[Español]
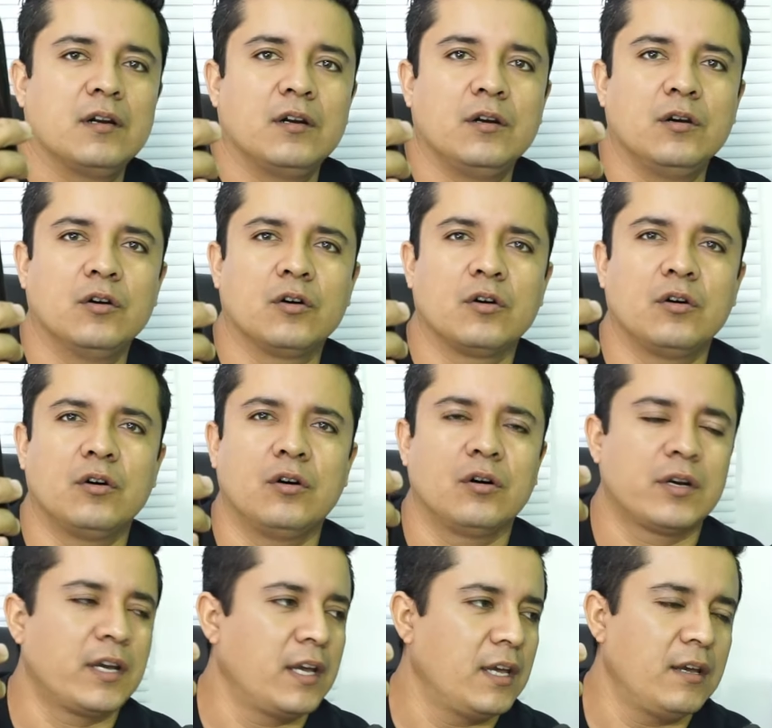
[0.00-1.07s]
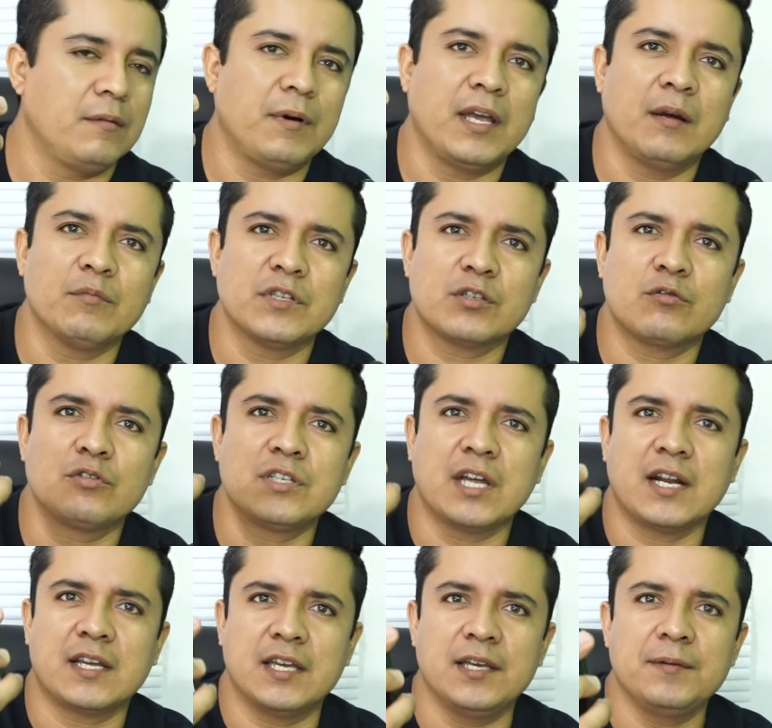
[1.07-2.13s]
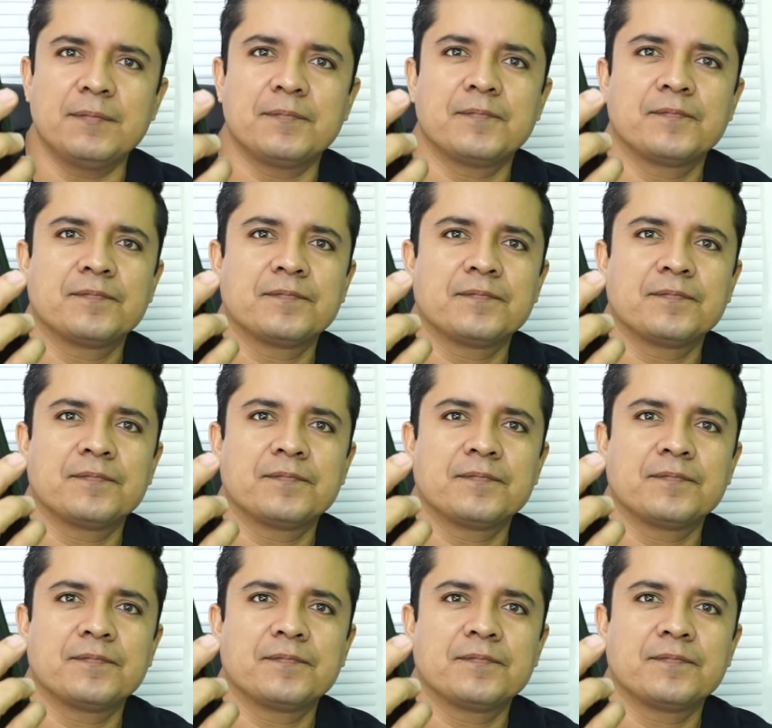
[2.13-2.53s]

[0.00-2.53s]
lo que vayamos a escuchar aquí